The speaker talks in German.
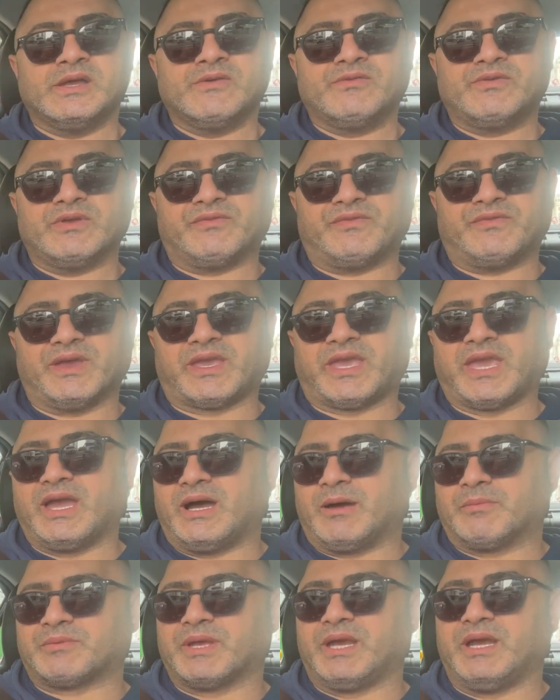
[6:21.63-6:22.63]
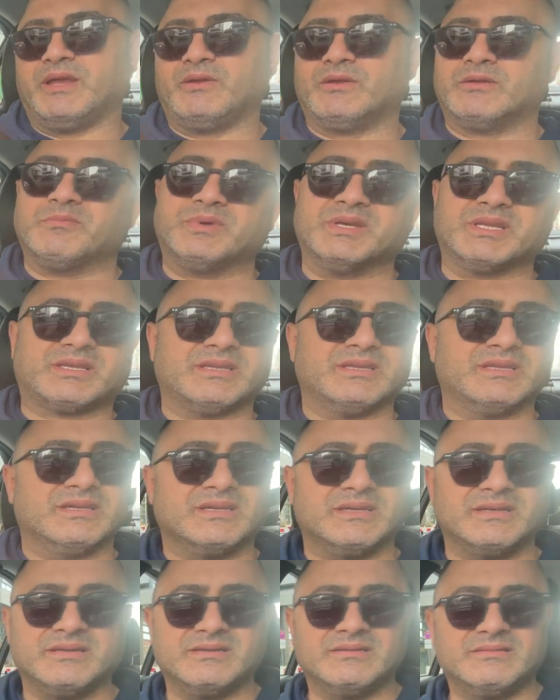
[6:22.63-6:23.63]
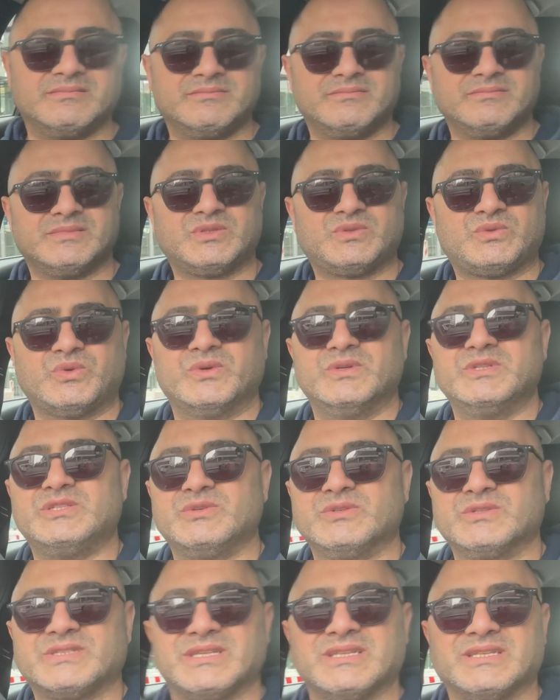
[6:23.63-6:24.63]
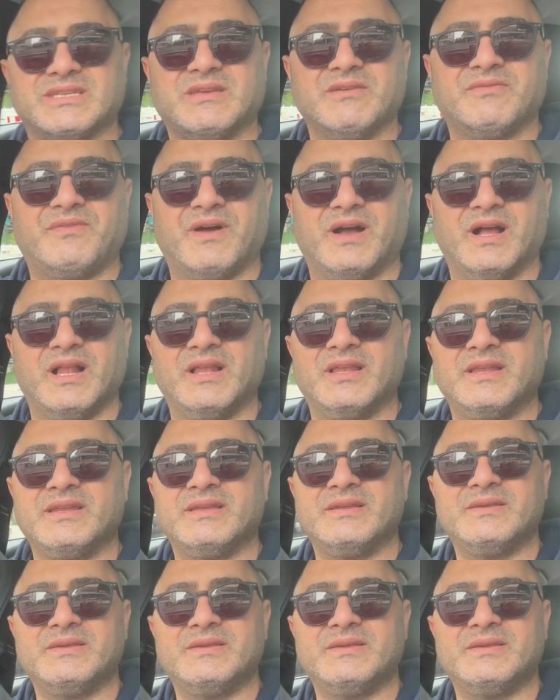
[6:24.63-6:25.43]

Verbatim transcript: für Verkehrabteilung, bitte tun Sie uns das Gefallen.